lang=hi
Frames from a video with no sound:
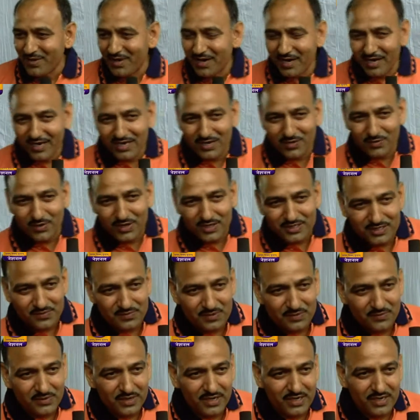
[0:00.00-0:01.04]
आने वाले समय
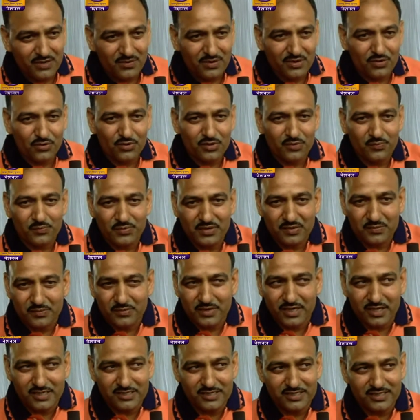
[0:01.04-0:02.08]
में आने वाले ओलंपिक में
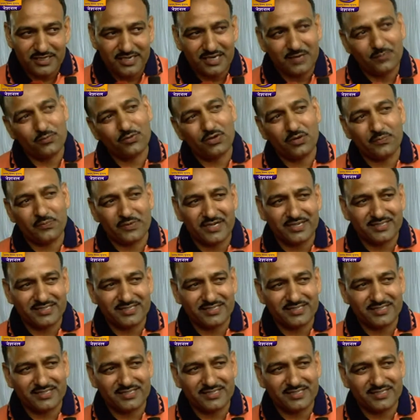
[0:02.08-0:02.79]
मेडल जीतने का पूरा प्रयास